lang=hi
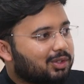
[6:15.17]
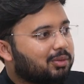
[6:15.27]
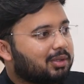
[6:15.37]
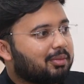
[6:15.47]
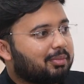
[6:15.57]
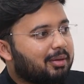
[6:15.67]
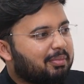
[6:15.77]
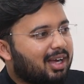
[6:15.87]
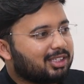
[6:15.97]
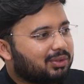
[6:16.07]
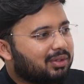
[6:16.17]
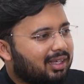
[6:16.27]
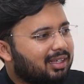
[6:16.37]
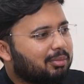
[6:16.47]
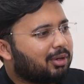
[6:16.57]
तो मतलब मेन पास हो
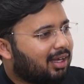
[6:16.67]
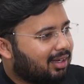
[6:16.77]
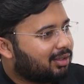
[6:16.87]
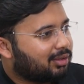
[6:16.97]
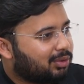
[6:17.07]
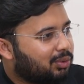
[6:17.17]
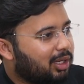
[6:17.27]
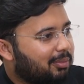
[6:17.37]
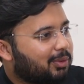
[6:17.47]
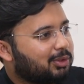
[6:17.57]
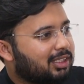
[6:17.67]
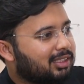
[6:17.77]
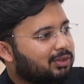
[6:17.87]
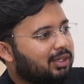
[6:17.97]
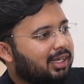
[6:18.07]
लें बड़ा कूल अप्रोच है
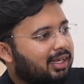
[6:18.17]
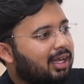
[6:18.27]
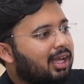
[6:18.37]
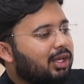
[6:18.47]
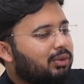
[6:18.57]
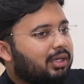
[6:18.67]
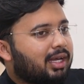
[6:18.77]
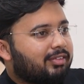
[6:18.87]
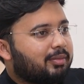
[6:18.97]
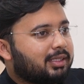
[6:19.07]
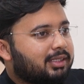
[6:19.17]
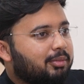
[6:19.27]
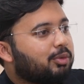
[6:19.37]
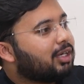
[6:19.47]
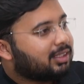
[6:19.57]
इसको लेके क्योंकि हाँ, हाँ. हाँ। काफ़ी बच्चे
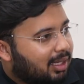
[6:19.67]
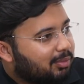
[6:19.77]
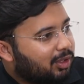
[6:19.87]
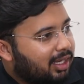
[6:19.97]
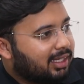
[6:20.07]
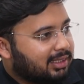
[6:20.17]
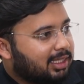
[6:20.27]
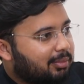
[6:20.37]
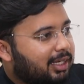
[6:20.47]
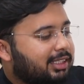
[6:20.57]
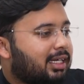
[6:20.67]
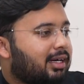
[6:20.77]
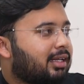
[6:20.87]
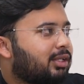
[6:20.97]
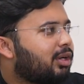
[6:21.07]
बोर्ड एग्जाम को लेके ज़्यादा
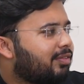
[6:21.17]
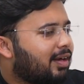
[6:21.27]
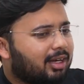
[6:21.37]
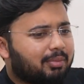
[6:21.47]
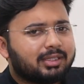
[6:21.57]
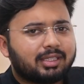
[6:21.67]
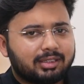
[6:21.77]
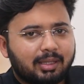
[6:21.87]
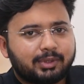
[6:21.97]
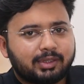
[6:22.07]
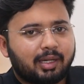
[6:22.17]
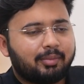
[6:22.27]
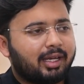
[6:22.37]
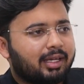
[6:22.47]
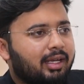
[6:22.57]
परेशान रहते हैं और इनफैक्ट एक मिसकनसेप्शन सा
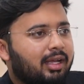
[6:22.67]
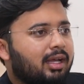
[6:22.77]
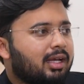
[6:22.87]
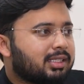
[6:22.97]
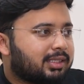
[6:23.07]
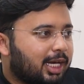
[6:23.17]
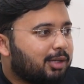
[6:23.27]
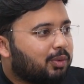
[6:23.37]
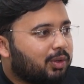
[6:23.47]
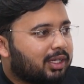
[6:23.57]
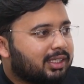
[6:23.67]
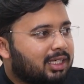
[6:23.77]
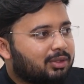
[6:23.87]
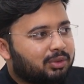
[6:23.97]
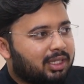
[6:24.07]
भी है कि स्टेट बोर्ड के
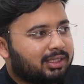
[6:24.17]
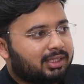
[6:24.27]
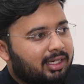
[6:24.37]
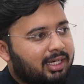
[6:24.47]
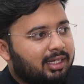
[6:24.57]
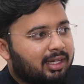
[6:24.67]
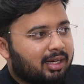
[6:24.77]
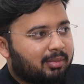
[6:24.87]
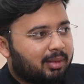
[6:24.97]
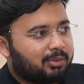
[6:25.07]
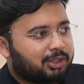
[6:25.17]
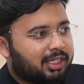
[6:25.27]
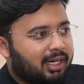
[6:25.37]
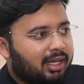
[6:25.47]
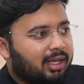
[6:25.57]
साथ उतना अच्छा नीट करना बड़ा
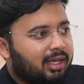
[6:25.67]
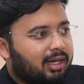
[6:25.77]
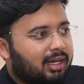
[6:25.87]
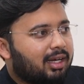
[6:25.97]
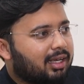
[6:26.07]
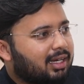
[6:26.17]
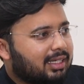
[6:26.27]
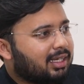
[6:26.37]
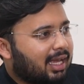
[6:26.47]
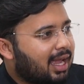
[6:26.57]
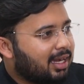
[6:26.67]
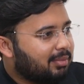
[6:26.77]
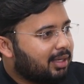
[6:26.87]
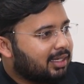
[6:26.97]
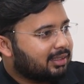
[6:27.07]
मुश्किल है है ना लेकिन ऐसा है नहीं मेरे